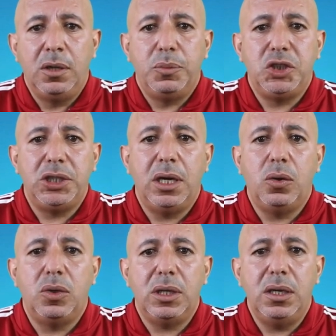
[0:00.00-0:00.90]
من جهه
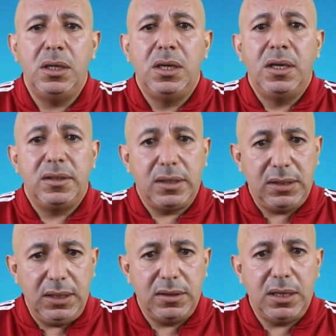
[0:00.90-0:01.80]
اخرى
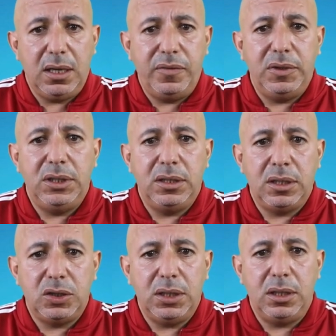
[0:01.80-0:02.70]
ترسيخ الثقافه ديال
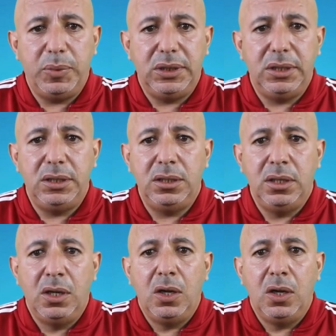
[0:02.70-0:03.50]
النشاط البدني